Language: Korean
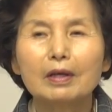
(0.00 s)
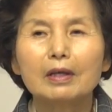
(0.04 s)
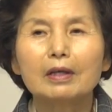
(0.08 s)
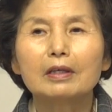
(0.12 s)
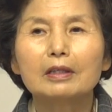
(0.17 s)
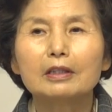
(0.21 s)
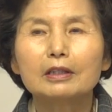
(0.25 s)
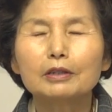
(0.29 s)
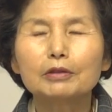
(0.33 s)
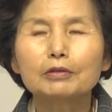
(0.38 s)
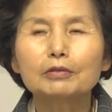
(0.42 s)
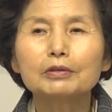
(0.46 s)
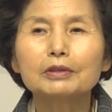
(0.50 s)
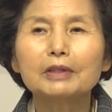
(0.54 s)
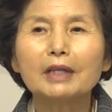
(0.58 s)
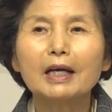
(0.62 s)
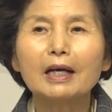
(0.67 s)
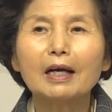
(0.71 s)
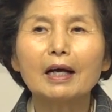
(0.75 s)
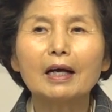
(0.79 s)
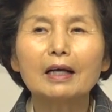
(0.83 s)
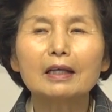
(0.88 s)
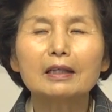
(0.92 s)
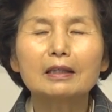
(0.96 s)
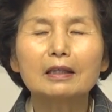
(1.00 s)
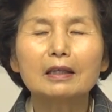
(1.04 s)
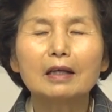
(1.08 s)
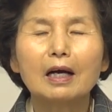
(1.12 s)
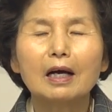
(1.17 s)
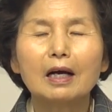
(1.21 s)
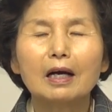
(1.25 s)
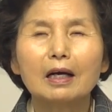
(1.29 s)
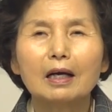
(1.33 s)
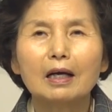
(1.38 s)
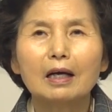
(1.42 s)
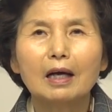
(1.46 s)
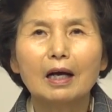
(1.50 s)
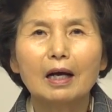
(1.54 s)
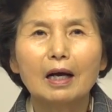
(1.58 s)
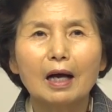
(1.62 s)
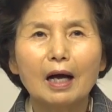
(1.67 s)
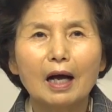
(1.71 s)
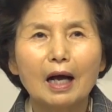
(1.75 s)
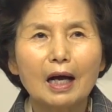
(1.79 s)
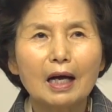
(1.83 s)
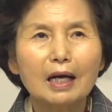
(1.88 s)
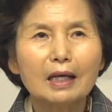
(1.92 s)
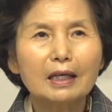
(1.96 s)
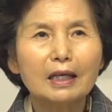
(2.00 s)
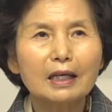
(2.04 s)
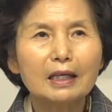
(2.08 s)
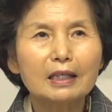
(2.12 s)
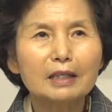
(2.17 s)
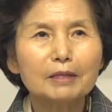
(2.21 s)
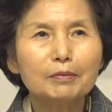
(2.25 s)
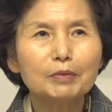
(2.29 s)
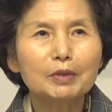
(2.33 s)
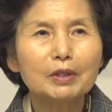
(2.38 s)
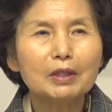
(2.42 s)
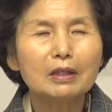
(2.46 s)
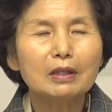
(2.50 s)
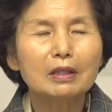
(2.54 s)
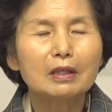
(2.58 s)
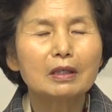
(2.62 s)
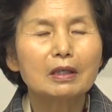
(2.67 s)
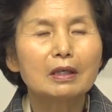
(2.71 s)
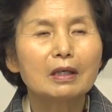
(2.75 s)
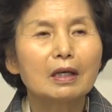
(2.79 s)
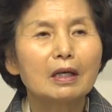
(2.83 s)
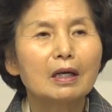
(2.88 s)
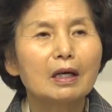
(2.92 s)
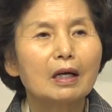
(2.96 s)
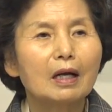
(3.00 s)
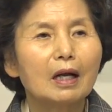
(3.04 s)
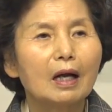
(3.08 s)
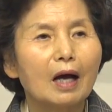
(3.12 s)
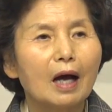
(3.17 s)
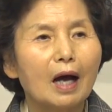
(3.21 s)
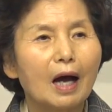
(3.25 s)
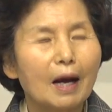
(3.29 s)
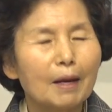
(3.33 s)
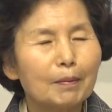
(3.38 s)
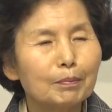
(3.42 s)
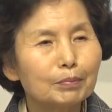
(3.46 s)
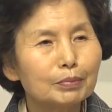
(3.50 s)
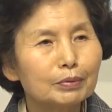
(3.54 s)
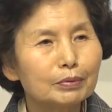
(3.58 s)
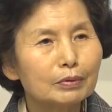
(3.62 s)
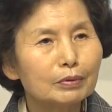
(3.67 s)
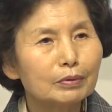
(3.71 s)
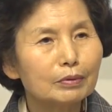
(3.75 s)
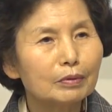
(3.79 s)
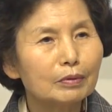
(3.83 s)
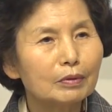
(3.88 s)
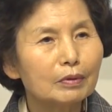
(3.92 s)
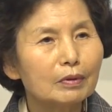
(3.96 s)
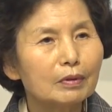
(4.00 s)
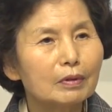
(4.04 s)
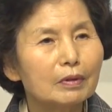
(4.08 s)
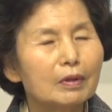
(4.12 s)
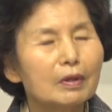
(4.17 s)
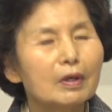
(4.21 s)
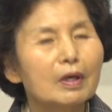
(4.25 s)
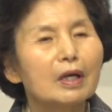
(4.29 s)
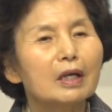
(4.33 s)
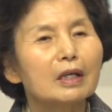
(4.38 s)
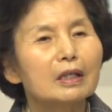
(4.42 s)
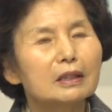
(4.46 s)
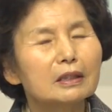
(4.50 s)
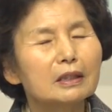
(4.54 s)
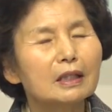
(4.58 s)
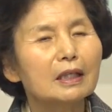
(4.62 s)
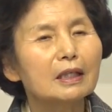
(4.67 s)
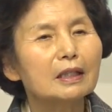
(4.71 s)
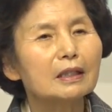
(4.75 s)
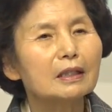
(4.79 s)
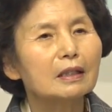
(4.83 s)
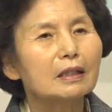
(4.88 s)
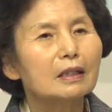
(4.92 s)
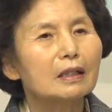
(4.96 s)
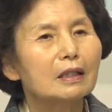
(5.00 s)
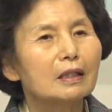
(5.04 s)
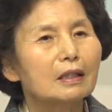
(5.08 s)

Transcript: 그리고 내가 하나님을 안 부르고 그냥